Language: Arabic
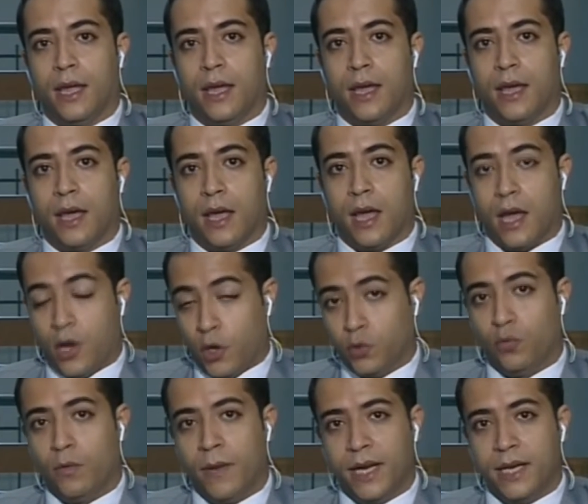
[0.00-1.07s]

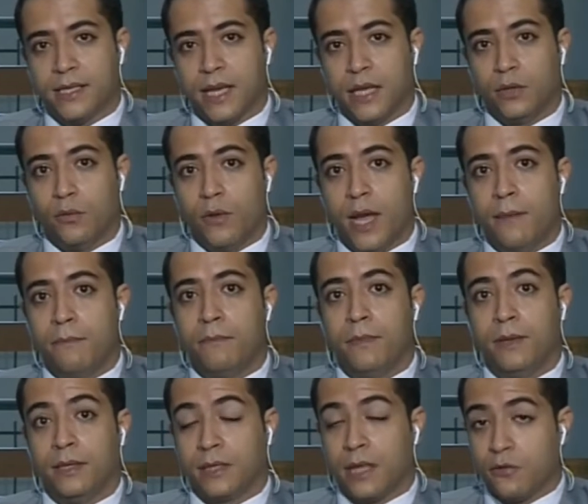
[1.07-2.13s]
عضو مجلس النواب
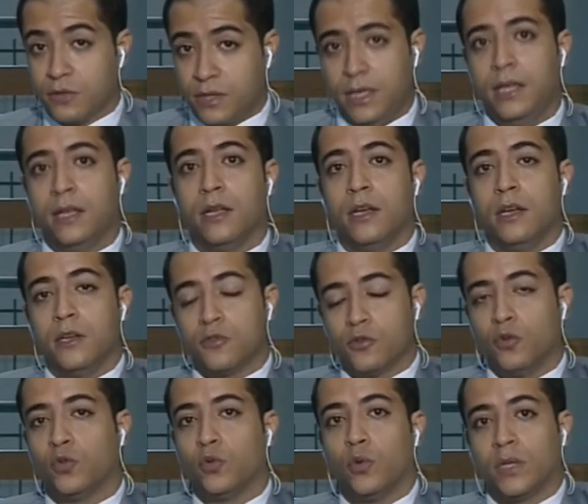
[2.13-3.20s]
من توصيل
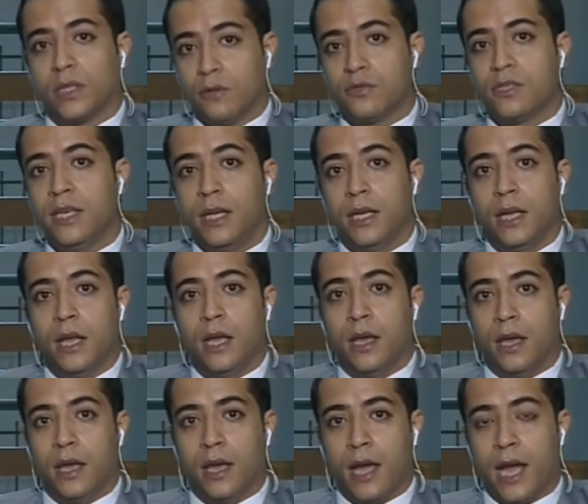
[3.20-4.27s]
صوته وتوصيل
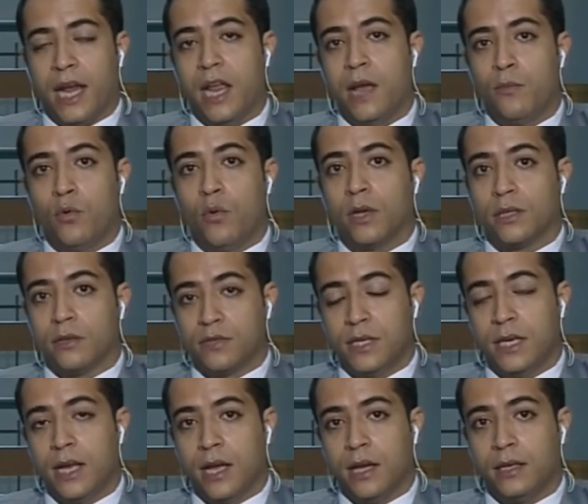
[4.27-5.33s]
أحلامه وتوصيل
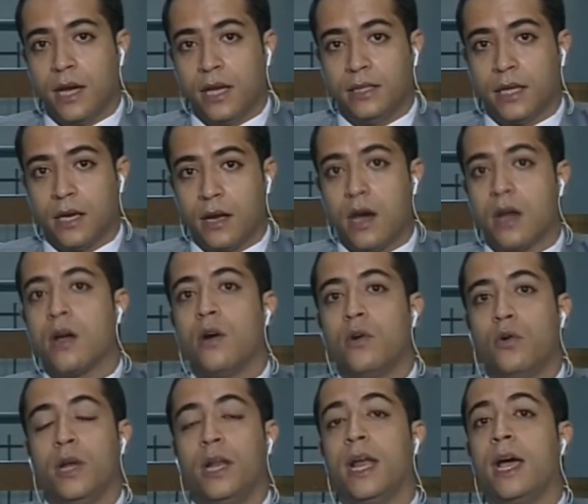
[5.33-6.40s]
توصيل أي أيضا آرائه
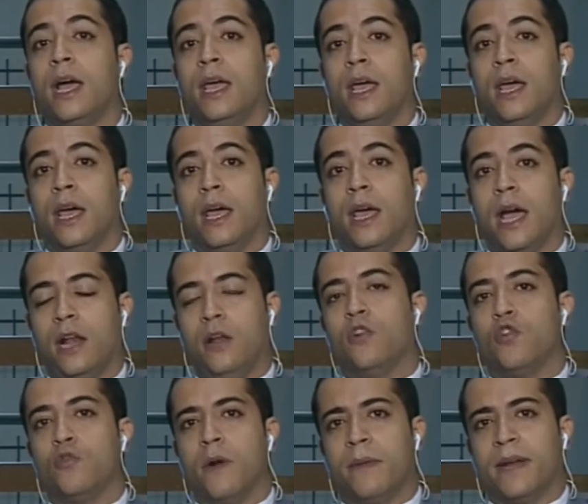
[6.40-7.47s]
إلى آه،
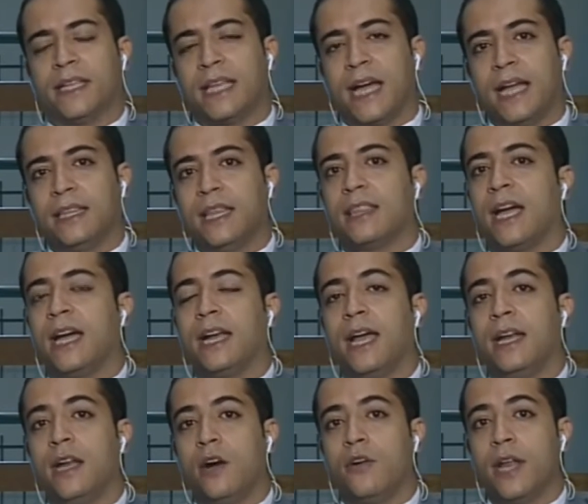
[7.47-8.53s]
الحكومة بنتحدث عن
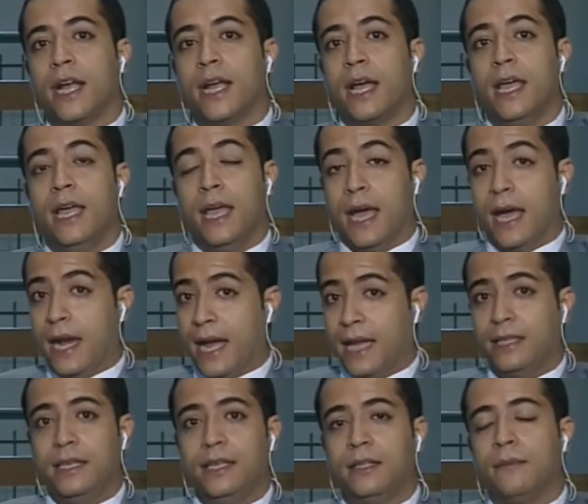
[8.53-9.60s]
أن هناك
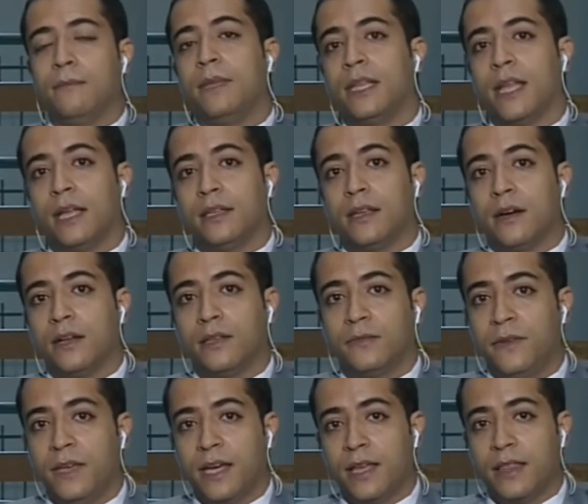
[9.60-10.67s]
العديد من النقاط
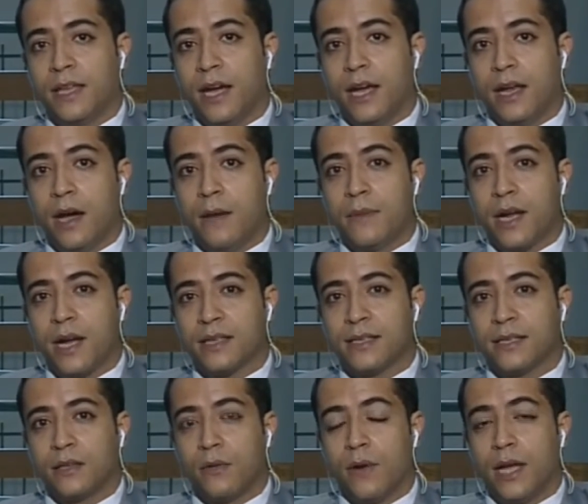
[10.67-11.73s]
في هذا الأمر
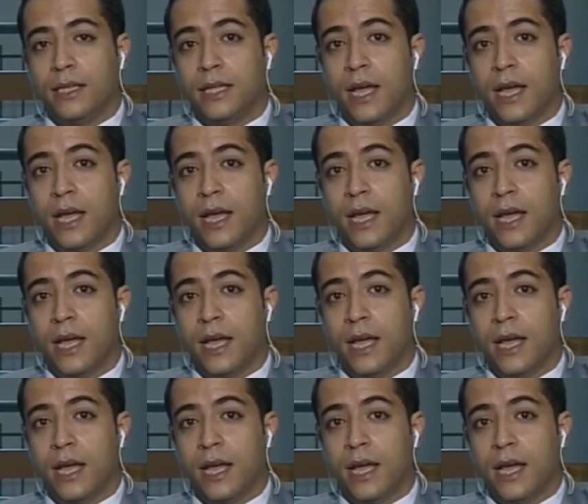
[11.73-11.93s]
خاصة وأن